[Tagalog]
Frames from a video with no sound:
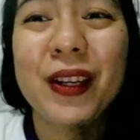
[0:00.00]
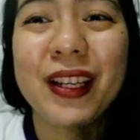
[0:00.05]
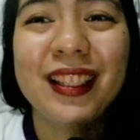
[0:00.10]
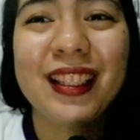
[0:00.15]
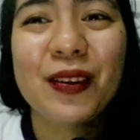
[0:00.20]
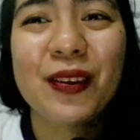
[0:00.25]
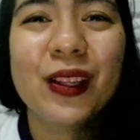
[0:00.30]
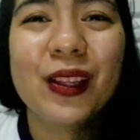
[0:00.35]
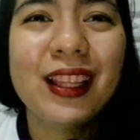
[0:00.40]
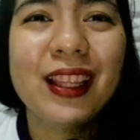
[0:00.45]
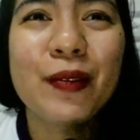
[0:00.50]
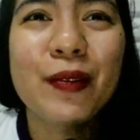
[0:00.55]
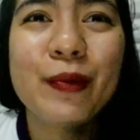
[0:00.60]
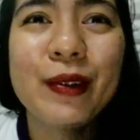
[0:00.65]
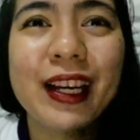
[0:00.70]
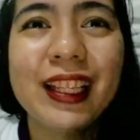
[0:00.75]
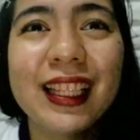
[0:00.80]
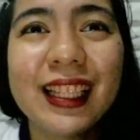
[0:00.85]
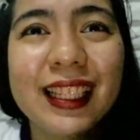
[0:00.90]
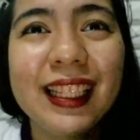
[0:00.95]
may part na
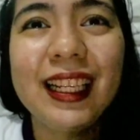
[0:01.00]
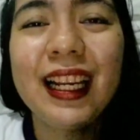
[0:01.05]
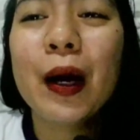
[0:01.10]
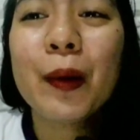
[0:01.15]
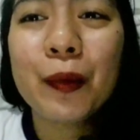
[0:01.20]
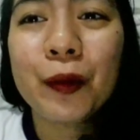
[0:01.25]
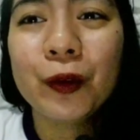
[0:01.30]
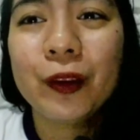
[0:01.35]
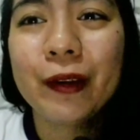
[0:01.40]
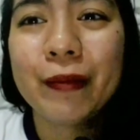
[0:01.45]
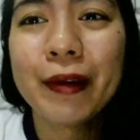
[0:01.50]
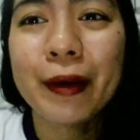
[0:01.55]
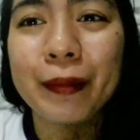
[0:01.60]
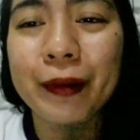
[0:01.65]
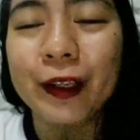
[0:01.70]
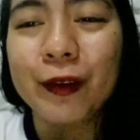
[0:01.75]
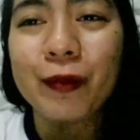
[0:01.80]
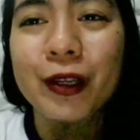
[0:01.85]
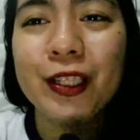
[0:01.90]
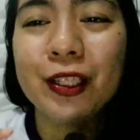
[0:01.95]
madadampian ng dila mo, di ba?
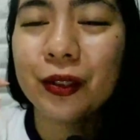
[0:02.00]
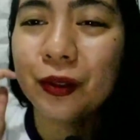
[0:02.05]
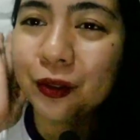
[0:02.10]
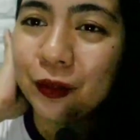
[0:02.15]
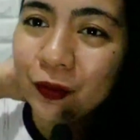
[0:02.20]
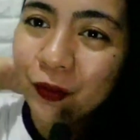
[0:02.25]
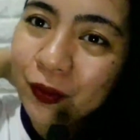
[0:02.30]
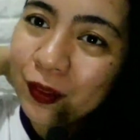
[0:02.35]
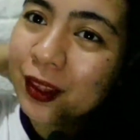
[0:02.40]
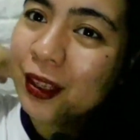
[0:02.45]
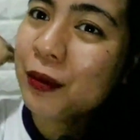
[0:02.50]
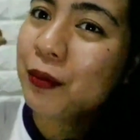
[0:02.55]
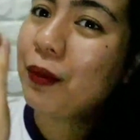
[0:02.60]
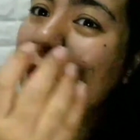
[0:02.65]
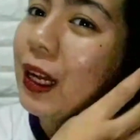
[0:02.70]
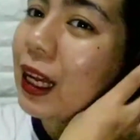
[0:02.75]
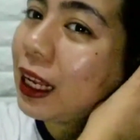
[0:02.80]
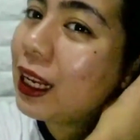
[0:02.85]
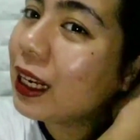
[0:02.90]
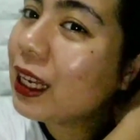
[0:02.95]
Pag medyo
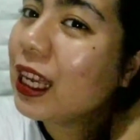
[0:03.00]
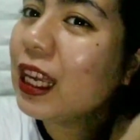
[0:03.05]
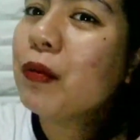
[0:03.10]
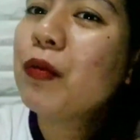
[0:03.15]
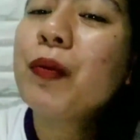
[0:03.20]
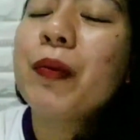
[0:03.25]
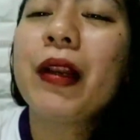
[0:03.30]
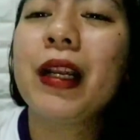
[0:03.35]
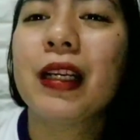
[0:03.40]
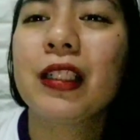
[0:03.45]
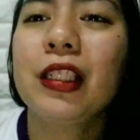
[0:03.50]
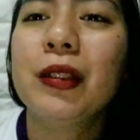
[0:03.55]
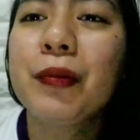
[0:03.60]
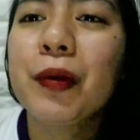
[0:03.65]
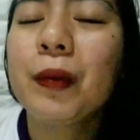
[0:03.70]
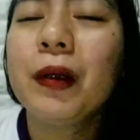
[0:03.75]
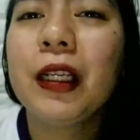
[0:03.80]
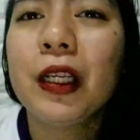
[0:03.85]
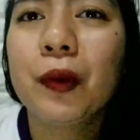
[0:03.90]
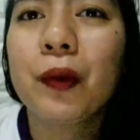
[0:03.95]
kalagay mo pa lang,
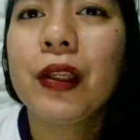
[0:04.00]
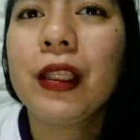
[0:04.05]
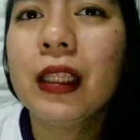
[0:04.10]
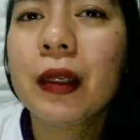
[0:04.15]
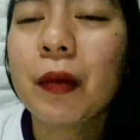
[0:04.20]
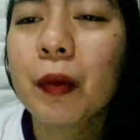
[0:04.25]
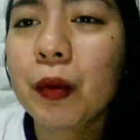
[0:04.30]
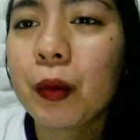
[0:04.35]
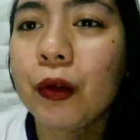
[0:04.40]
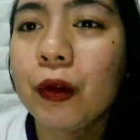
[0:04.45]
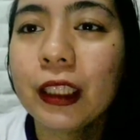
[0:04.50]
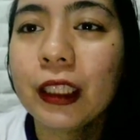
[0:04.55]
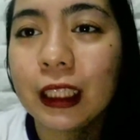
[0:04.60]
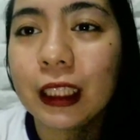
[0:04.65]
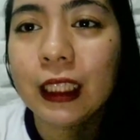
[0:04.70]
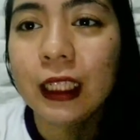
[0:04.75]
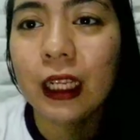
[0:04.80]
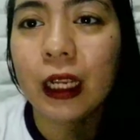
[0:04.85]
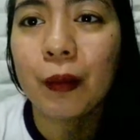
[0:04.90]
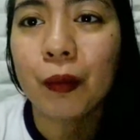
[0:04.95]
syempre may liquid na mapupunta
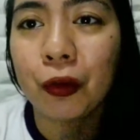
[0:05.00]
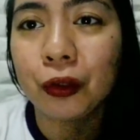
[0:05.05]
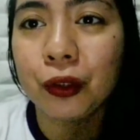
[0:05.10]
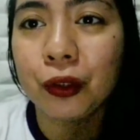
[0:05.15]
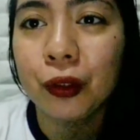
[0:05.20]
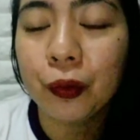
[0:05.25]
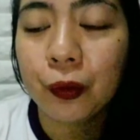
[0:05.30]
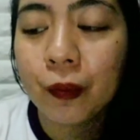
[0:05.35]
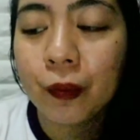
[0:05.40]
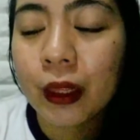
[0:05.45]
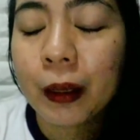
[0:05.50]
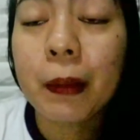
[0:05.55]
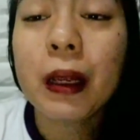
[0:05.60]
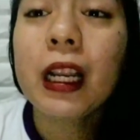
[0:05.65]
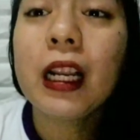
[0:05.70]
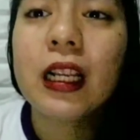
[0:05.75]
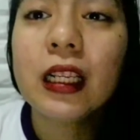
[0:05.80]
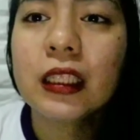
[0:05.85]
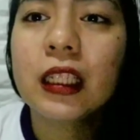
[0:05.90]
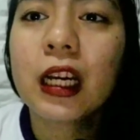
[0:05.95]
sa dila mo. So,
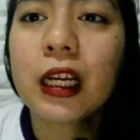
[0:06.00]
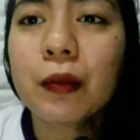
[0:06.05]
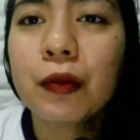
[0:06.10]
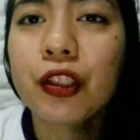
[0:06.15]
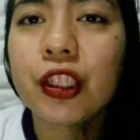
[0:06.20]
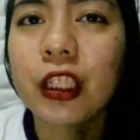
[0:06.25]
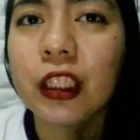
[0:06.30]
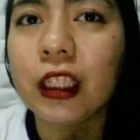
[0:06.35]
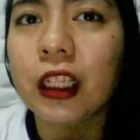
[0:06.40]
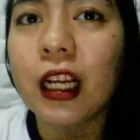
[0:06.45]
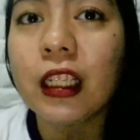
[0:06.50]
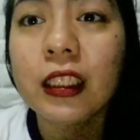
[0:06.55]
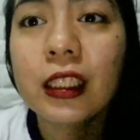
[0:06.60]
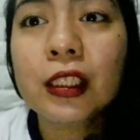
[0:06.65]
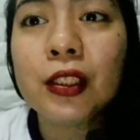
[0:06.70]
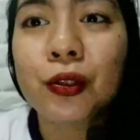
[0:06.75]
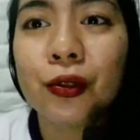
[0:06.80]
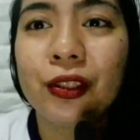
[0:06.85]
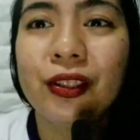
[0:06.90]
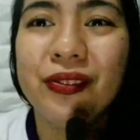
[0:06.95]
malalasahan mo siya na
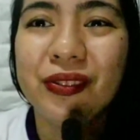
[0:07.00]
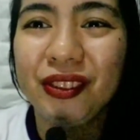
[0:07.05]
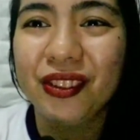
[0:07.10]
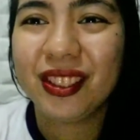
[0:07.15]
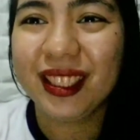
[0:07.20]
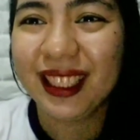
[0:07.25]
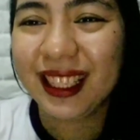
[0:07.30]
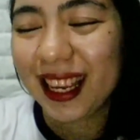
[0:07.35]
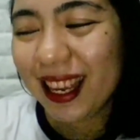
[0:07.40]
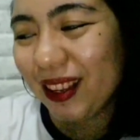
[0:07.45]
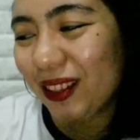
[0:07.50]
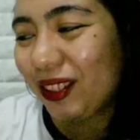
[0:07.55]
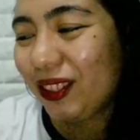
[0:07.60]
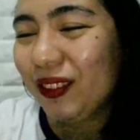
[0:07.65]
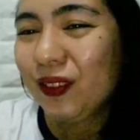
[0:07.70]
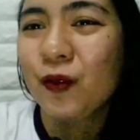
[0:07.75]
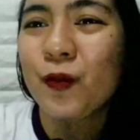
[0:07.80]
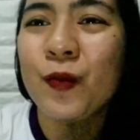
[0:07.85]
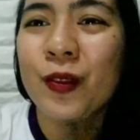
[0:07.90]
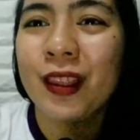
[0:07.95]
lasang juicy fruit.
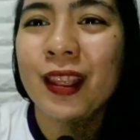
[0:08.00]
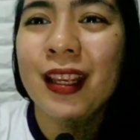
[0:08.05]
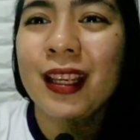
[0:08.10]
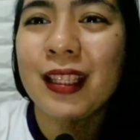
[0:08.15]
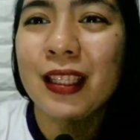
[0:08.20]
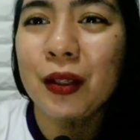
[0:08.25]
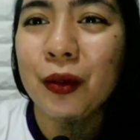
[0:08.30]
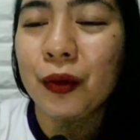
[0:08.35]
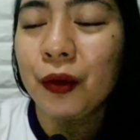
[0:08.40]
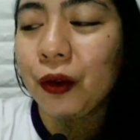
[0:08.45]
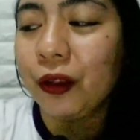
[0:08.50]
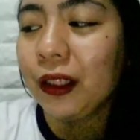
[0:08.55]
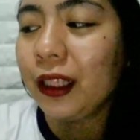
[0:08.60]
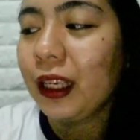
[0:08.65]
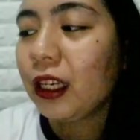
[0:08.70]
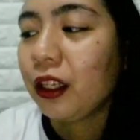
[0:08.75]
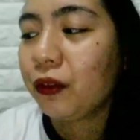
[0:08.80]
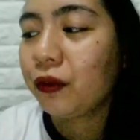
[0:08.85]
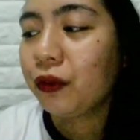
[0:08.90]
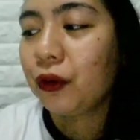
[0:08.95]
Yun. So,
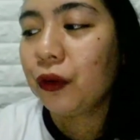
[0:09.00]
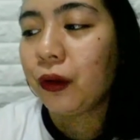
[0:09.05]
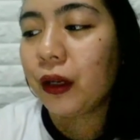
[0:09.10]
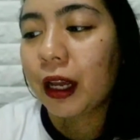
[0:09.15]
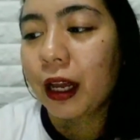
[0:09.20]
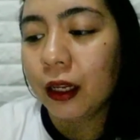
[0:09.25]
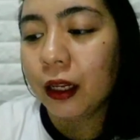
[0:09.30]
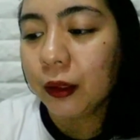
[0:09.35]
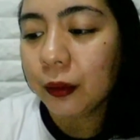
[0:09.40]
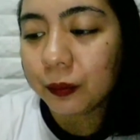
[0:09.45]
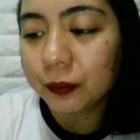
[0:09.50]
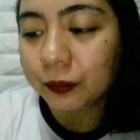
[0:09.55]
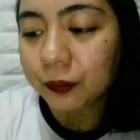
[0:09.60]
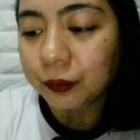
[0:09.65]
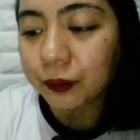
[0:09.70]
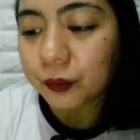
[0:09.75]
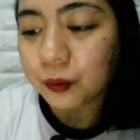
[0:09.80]
konting info lang.